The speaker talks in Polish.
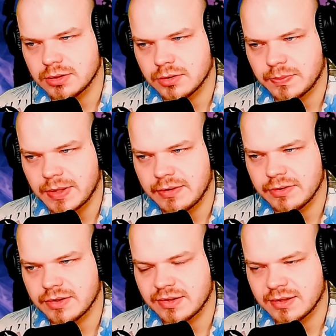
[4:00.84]
do
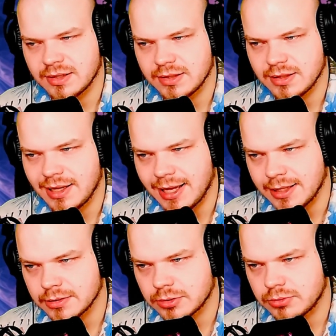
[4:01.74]
sprawy z
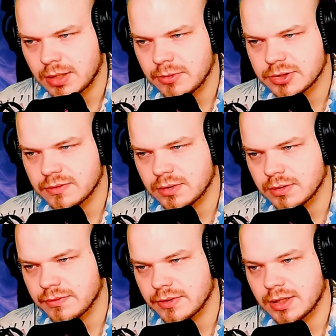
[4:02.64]
N, która może
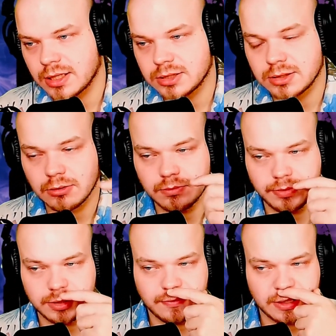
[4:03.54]
wygrać tę
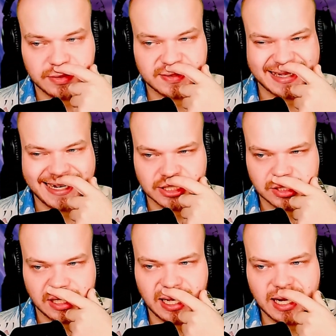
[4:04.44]
bitwę
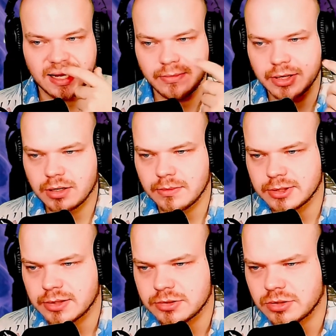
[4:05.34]
straszne, ale moje
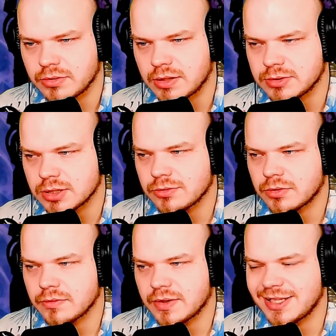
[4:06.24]
komentarze są cały czas
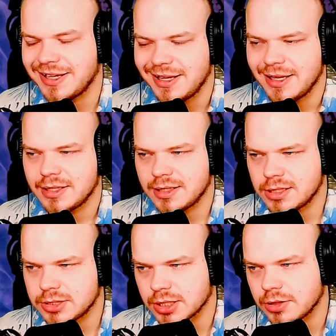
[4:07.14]
usuwane
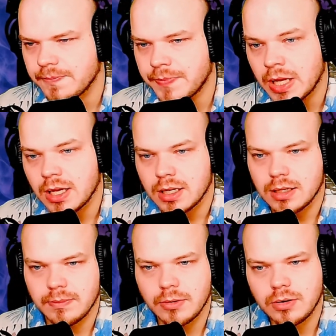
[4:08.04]
Dlaczego?
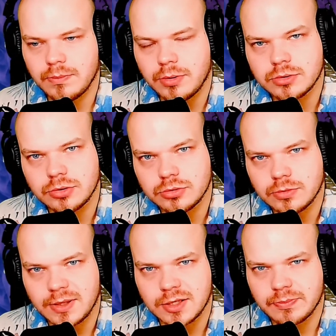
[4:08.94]
Bo bot
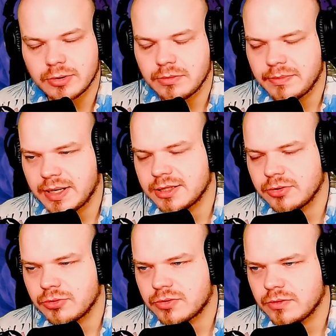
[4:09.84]
YouTube'a jest porąbany
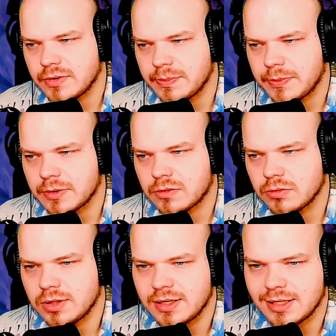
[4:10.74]
i usuwa po
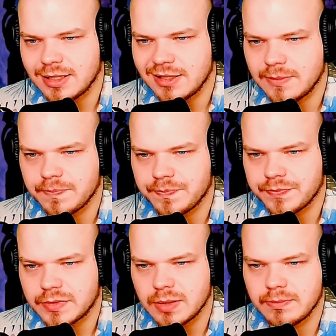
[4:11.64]
prostu linki,
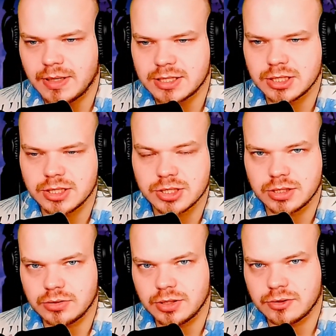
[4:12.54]
mm, tym bardziej
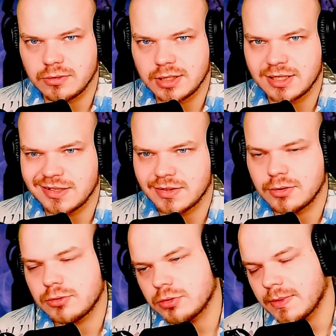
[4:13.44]
jeżeli to nie są linki z
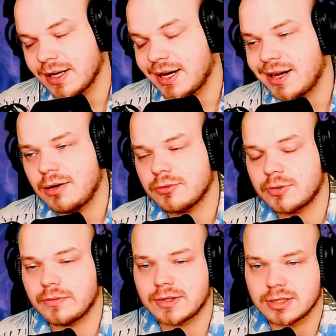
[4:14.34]
YouTube'a, a
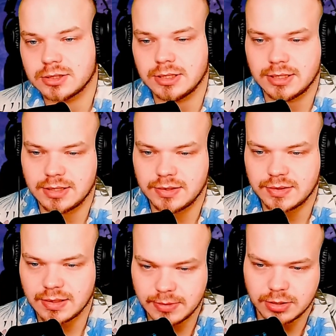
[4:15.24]
usuwa też linki z
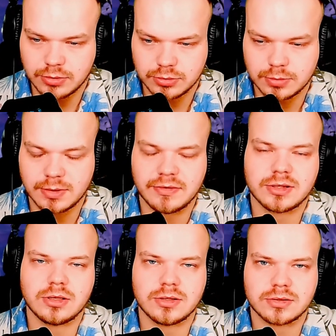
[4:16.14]
samego YouTube'a, więc
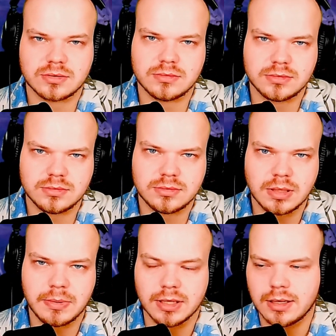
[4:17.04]
to jest
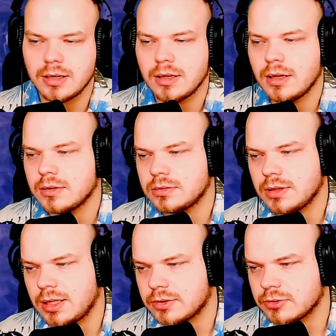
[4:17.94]
debilne. No
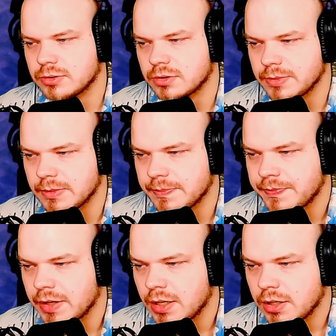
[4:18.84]
ale coś zrobimy.
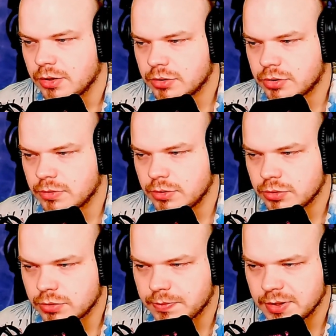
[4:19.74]

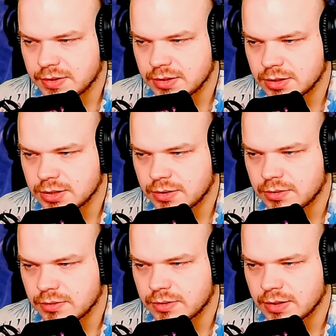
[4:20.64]
YouTube niestety
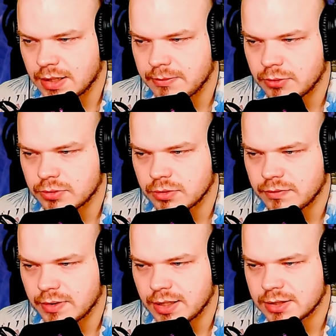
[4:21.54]
często sam
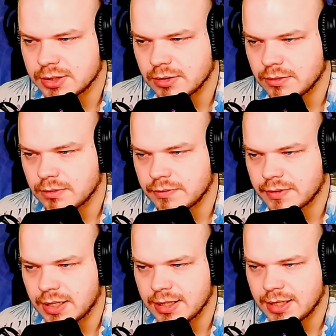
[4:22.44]
usuwa, jak się
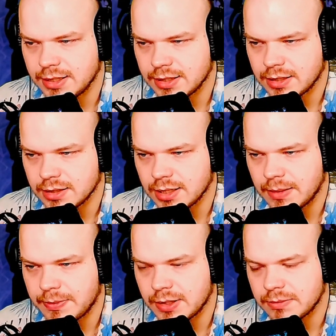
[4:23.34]
wkleja linki.
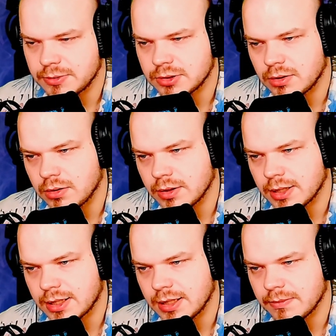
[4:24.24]
Najlepiej napisz o
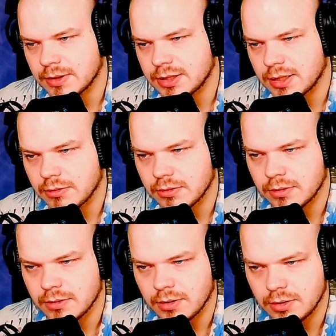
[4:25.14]
jaki materiał
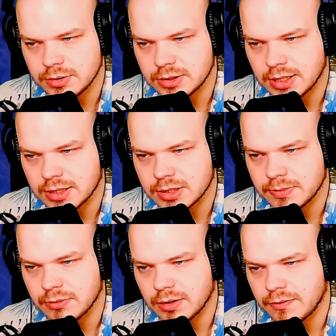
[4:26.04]
chodzi, tak
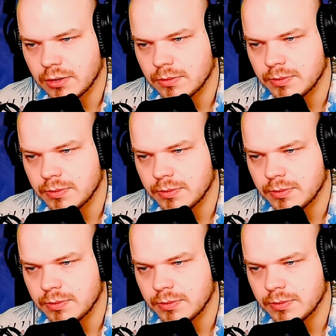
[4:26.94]
żeby łatwo go